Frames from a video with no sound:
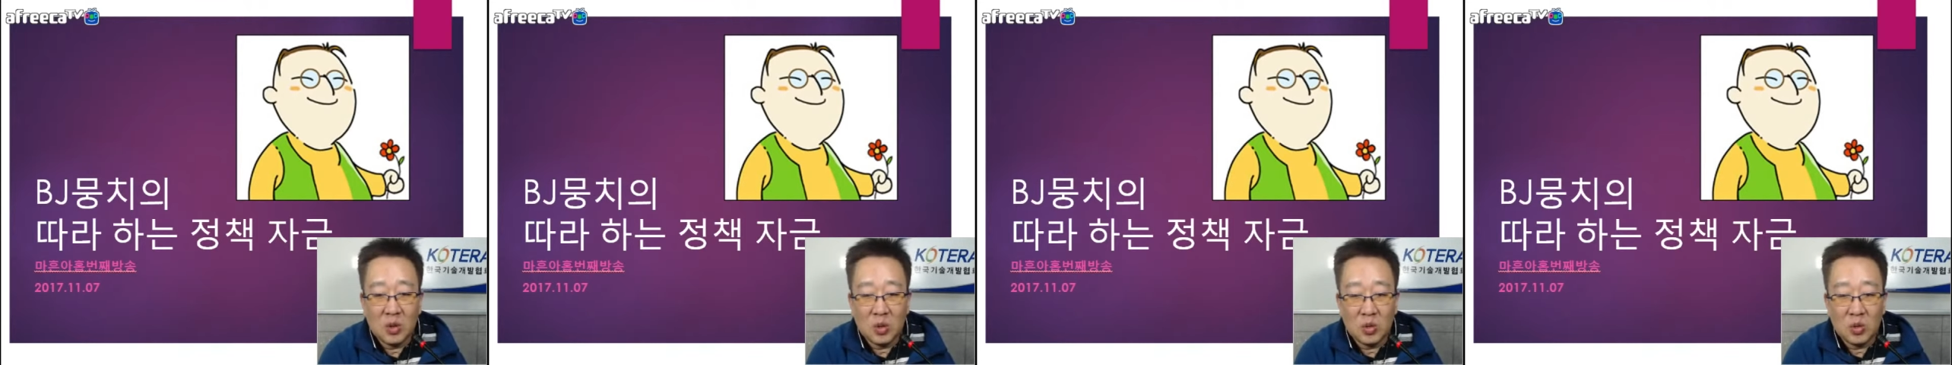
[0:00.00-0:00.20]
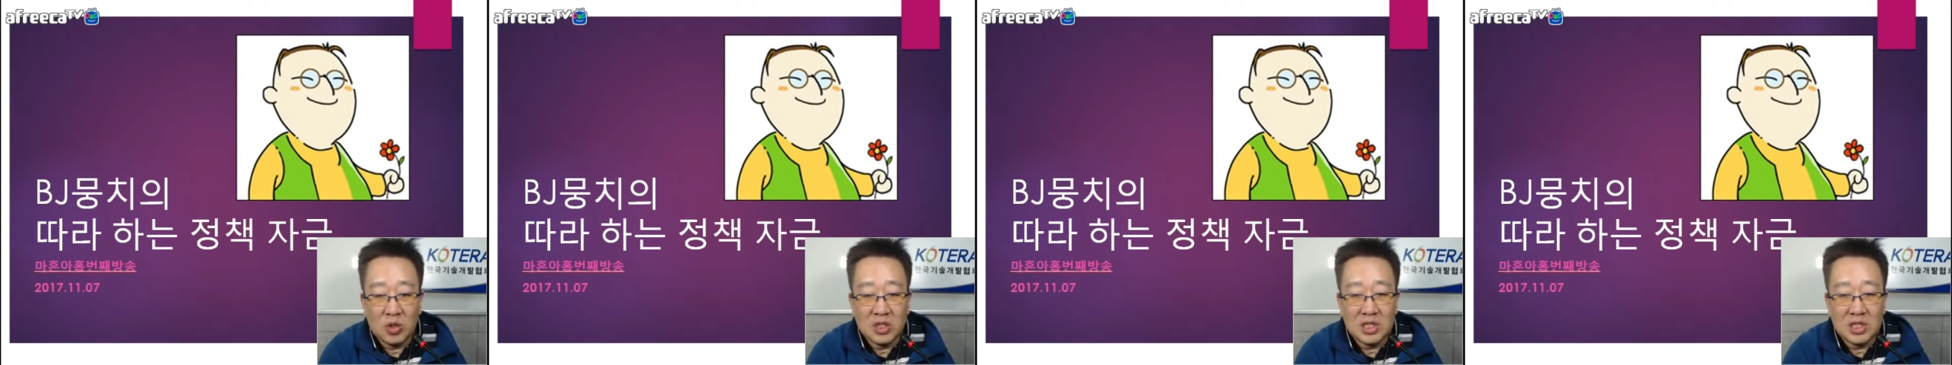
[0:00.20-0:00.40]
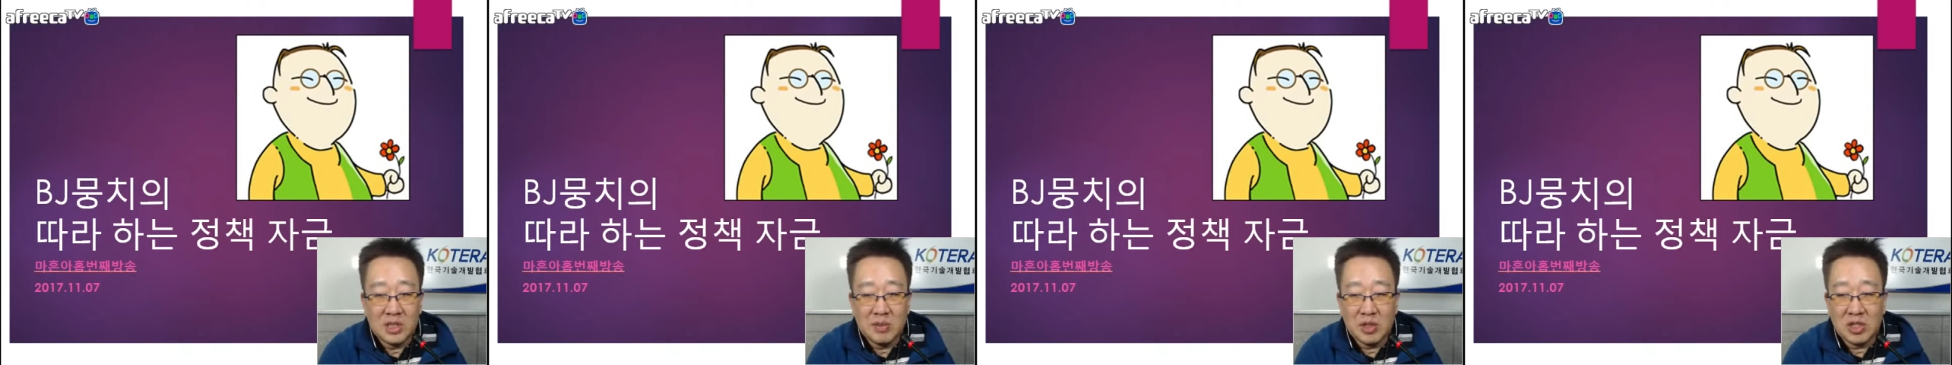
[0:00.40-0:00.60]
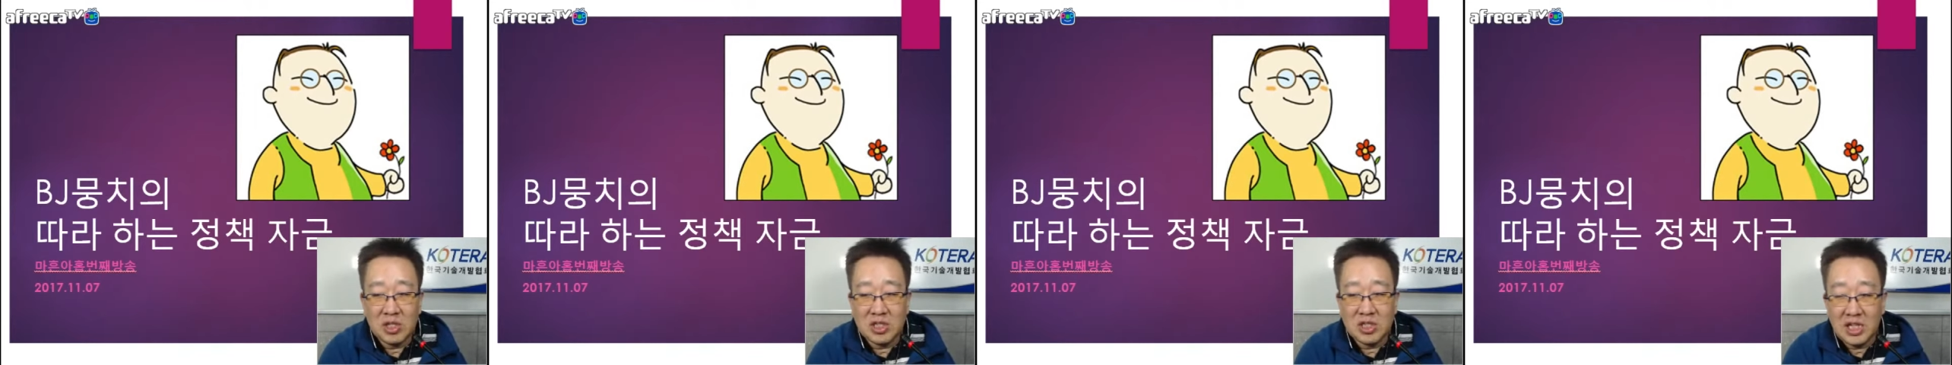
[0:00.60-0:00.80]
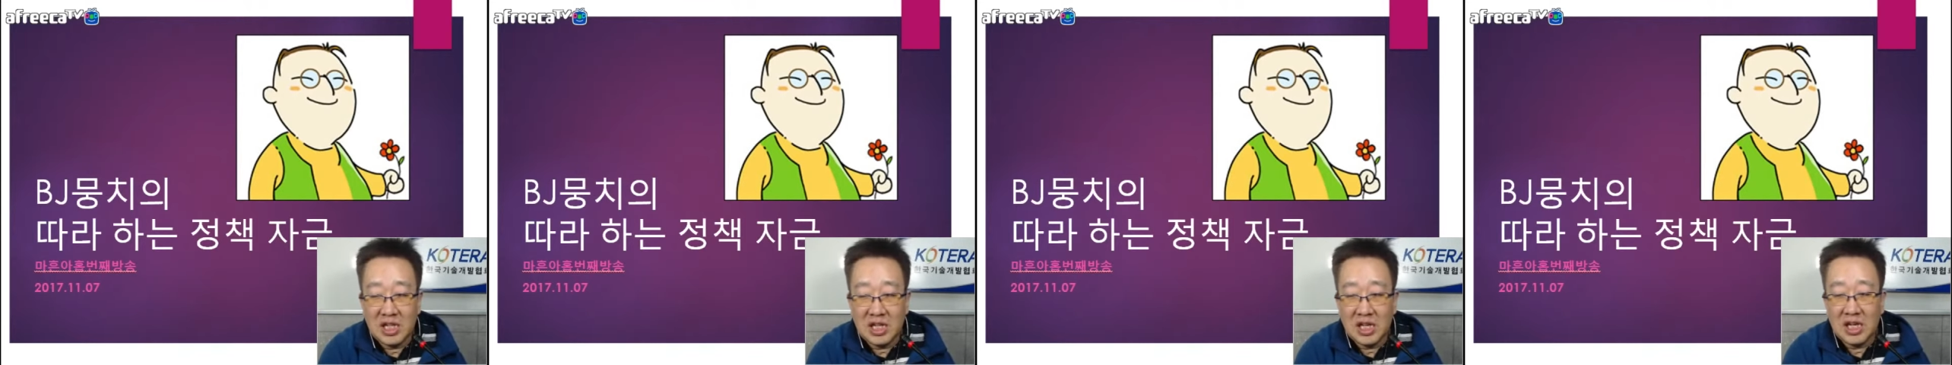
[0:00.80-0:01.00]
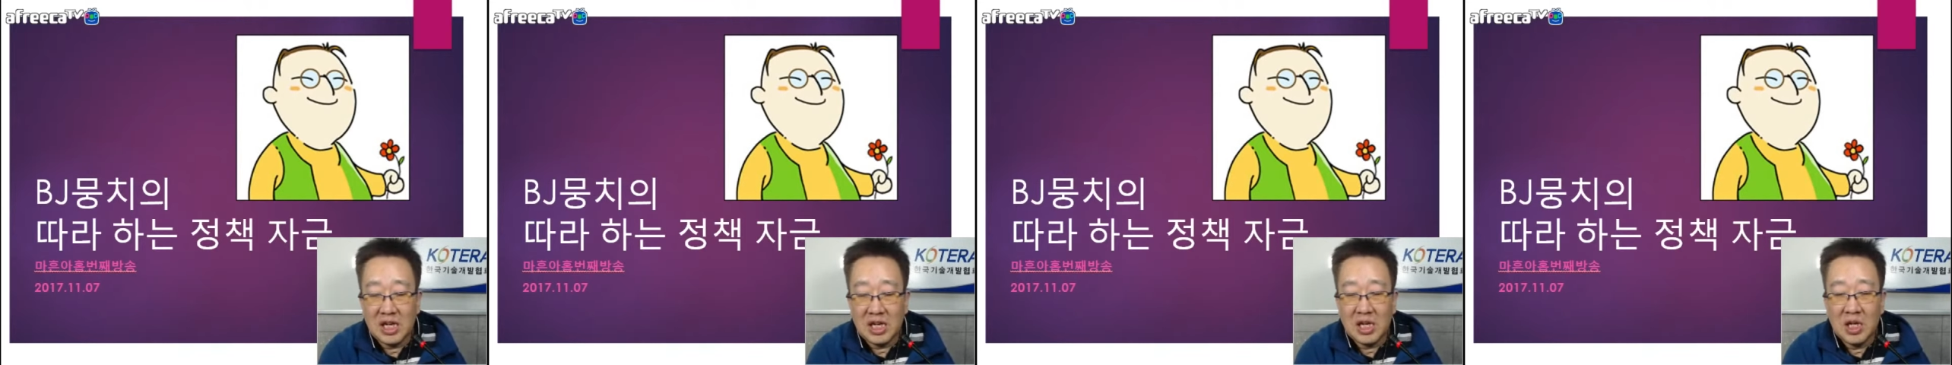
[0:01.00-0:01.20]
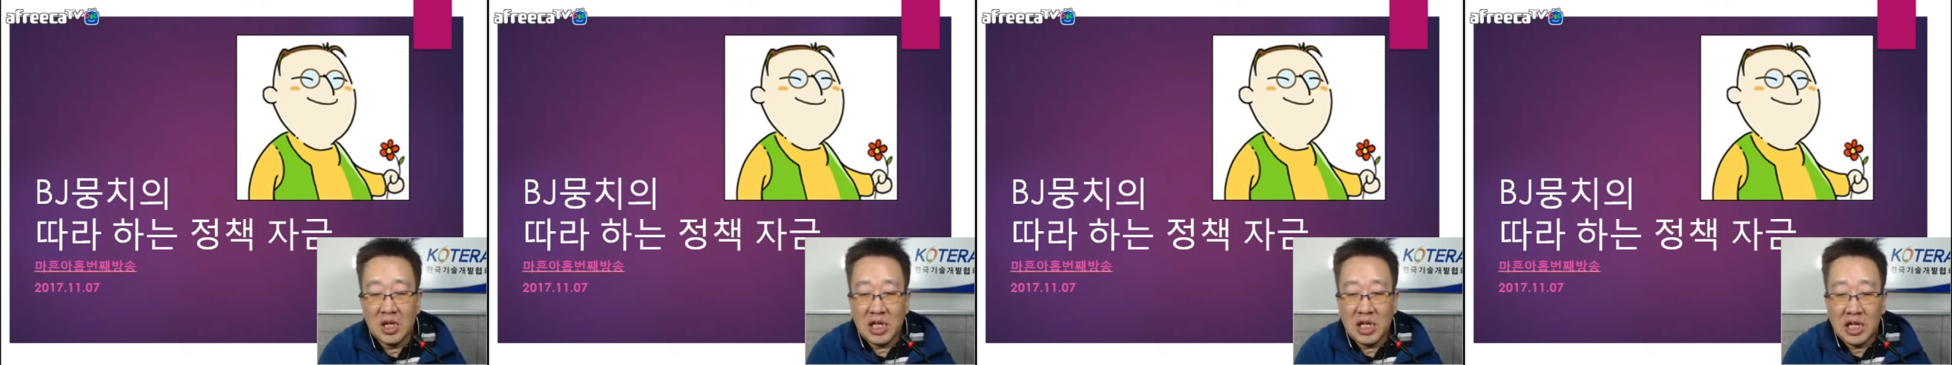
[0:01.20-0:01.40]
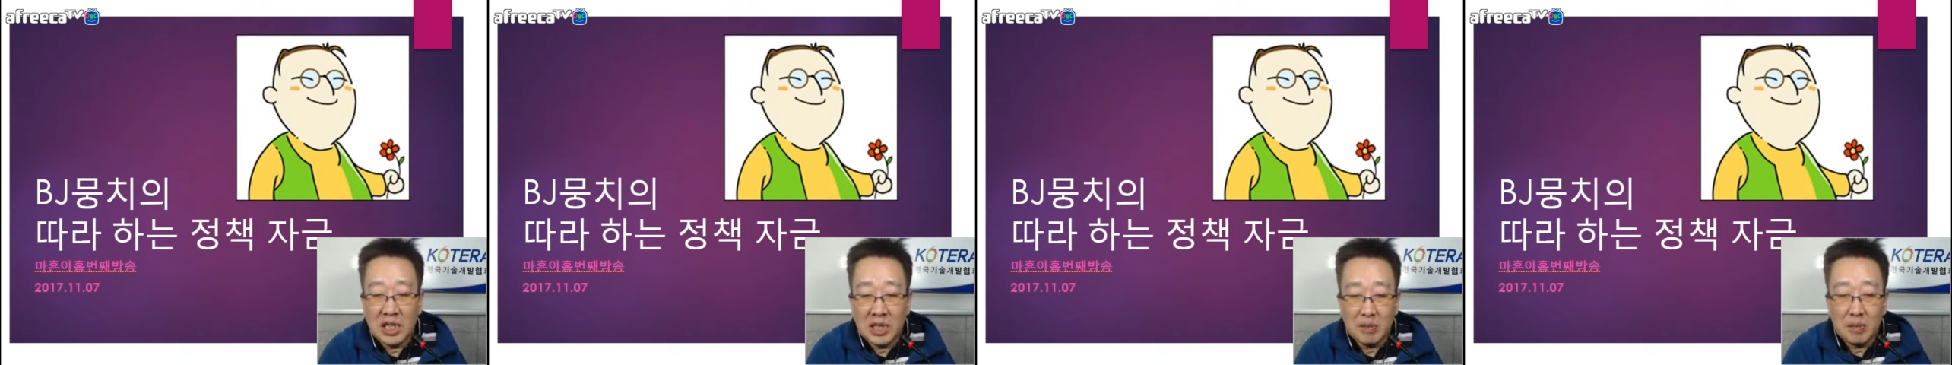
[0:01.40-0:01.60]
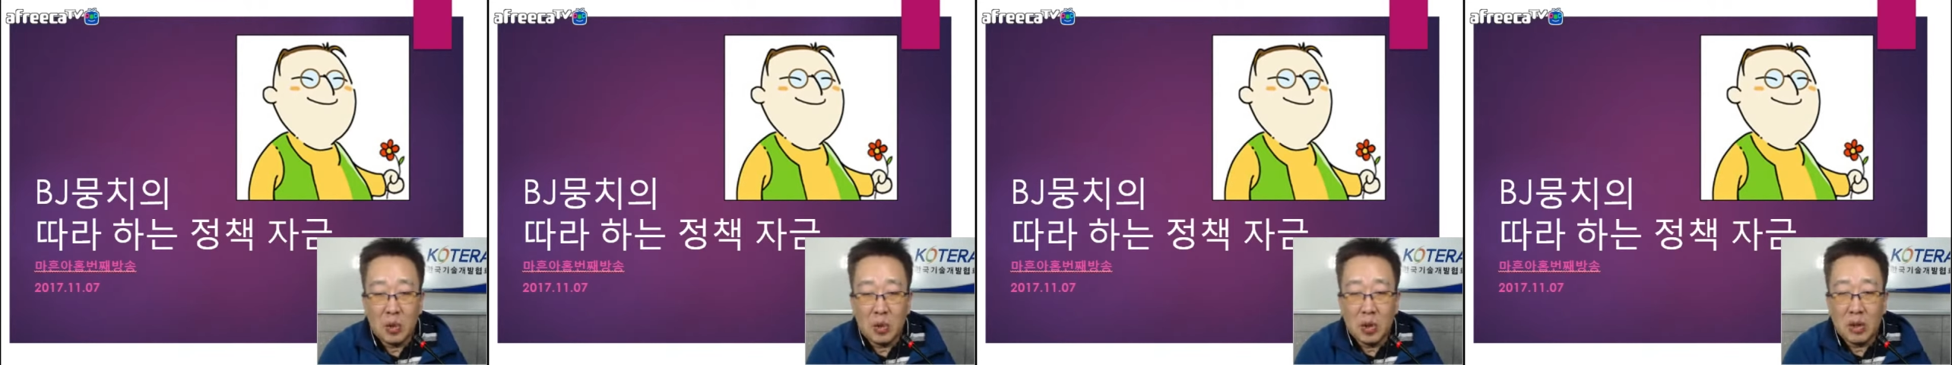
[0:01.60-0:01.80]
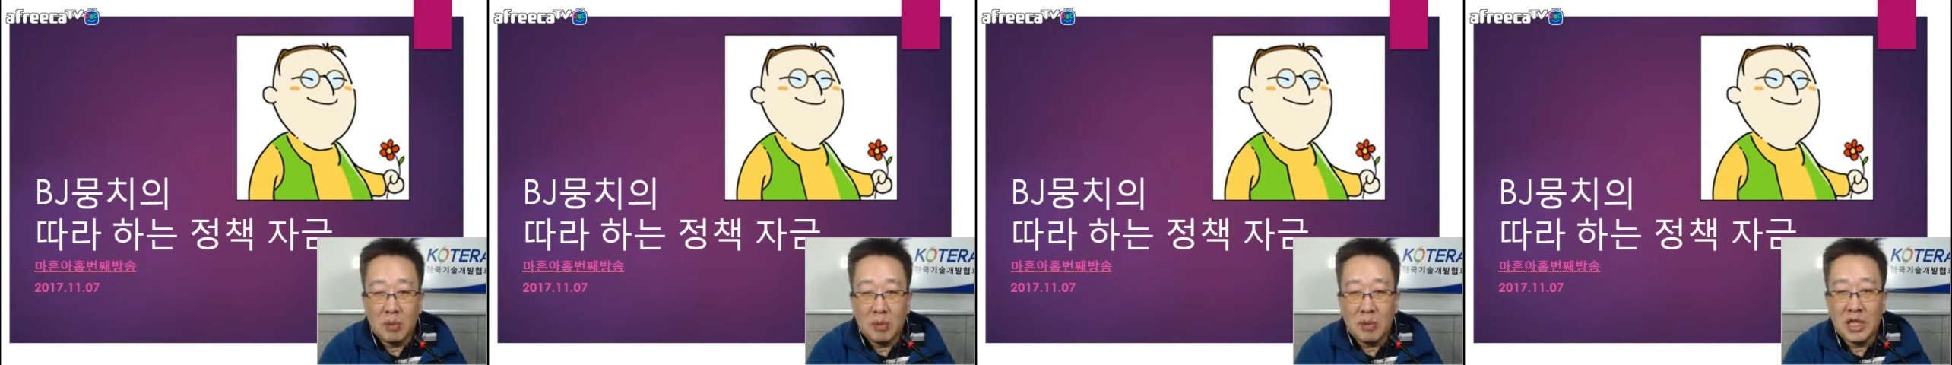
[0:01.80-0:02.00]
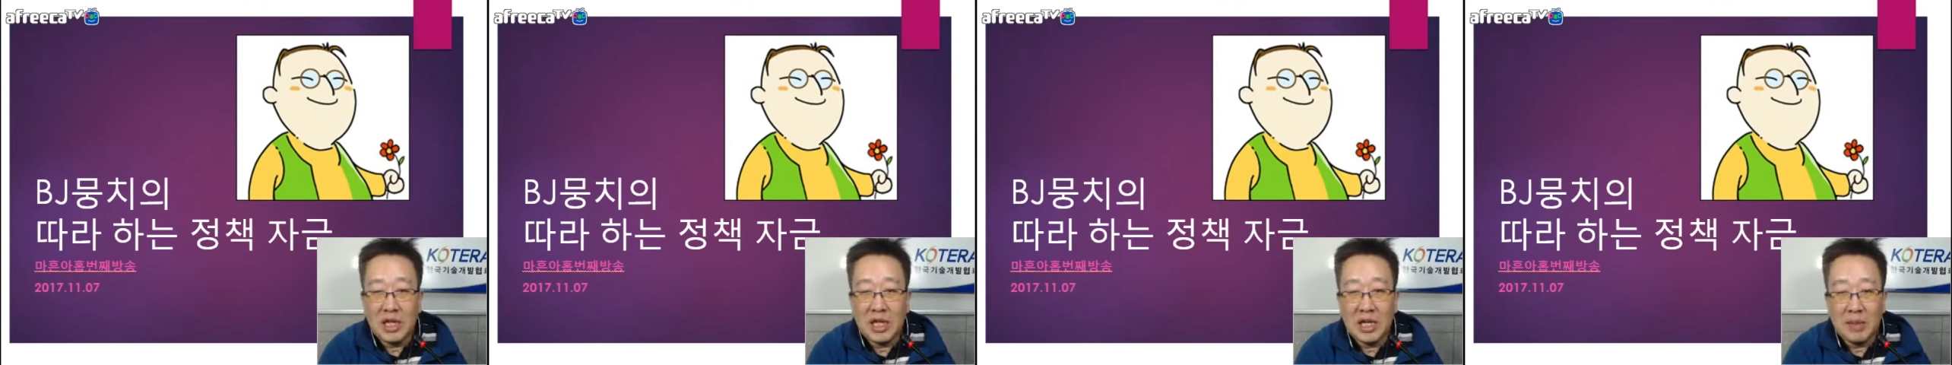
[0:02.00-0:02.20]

오늘 11월 7일 입동입니다.